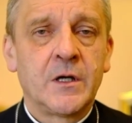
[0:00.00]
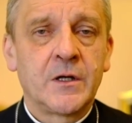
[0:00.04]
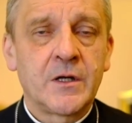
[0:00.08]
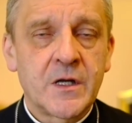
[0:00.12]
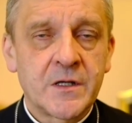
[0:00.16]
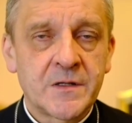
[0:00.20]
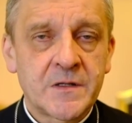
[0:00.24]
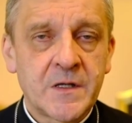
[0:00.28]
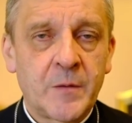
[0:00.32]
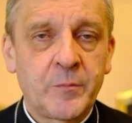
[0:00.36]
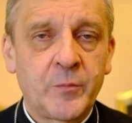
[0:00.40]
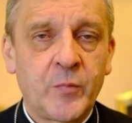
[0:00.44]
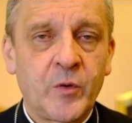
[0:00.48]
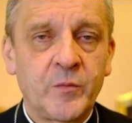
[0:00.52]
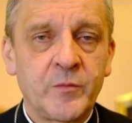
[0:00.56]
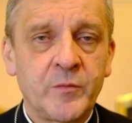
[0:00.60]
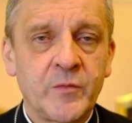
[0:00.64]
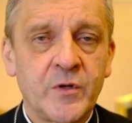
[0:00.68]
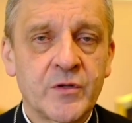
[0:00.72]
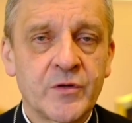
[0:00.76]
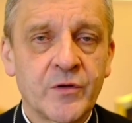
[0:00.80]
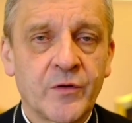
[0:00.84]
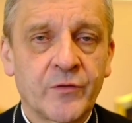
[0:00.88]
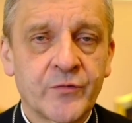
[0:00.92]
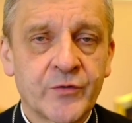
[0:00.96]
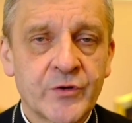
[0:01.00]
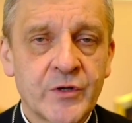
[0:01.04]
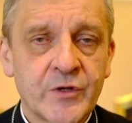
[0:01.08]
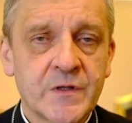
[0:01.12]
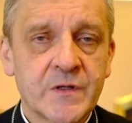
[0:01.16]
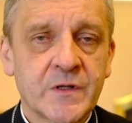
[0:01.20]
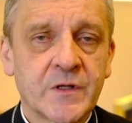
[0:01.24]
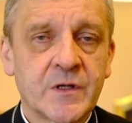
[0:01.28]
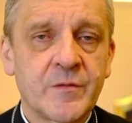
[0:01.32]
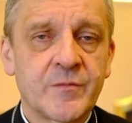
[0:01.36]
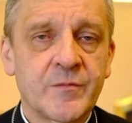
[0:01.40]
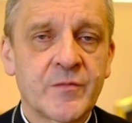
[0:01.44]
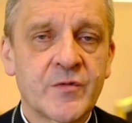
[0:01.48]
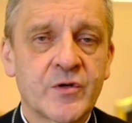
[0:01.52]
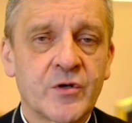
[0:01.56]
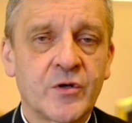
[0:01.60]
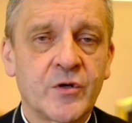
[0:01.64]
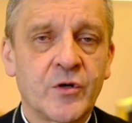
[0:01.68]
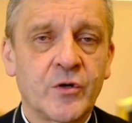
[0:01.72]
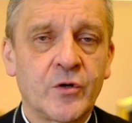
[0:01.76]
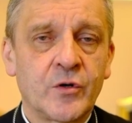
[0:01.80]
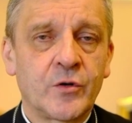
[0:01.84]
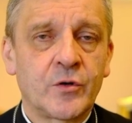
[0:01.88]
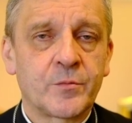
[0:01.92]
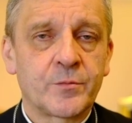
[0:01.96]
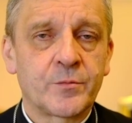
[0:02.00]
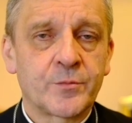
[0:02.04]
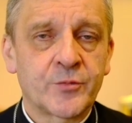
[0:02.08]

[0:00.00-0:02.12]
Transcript: nie zapomnieć o wszystkim, co